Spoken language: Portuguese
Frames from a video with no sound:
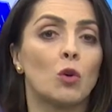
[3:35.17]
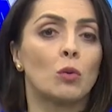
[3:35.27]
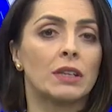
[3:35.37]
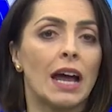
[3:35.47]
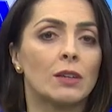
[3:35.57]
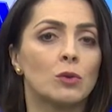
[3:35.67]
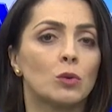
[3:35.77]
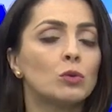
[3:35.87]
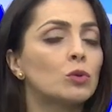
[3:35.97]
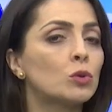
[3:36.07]
contato
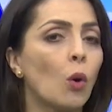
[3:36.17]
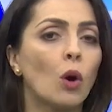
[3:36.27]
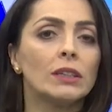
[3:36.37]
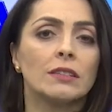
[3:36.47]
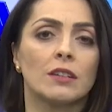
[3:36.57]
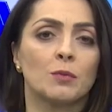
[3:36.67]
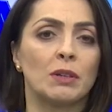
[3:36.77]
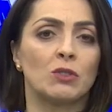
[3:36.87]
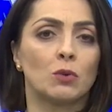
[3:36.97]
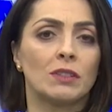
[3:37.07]
com todas as
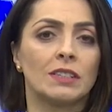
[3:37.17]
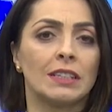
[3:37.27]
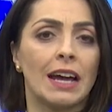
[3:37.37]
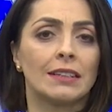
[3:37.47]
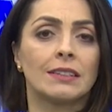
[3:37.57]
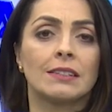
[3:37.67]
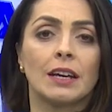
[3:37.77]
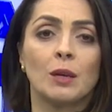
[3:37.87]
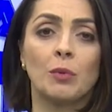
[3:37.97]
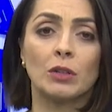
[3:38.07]
pessoas citadas na
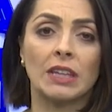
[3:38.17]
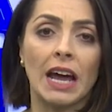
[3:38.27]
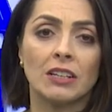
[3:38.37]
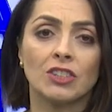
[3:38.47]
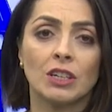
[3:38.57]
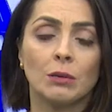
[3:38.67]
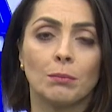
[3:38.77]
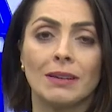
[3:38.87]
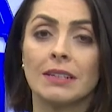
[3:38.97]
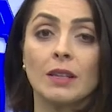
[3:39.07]
reportagem,
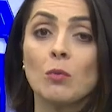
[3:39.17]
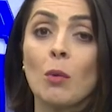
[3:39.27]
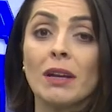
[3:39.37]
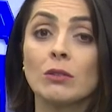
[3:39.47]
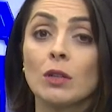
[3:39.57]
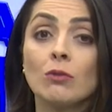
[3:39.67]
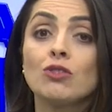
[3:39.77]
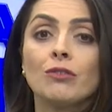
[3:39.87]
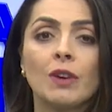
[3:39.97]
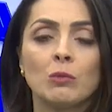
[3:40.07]
mas até o momento não
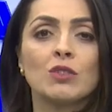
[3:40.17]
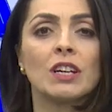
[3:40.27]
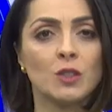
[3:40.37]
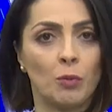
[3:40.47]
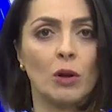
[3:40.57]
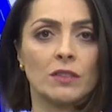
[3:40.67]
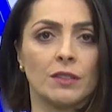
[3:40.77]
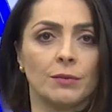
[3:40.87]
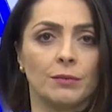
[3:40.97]
tivemos resposta.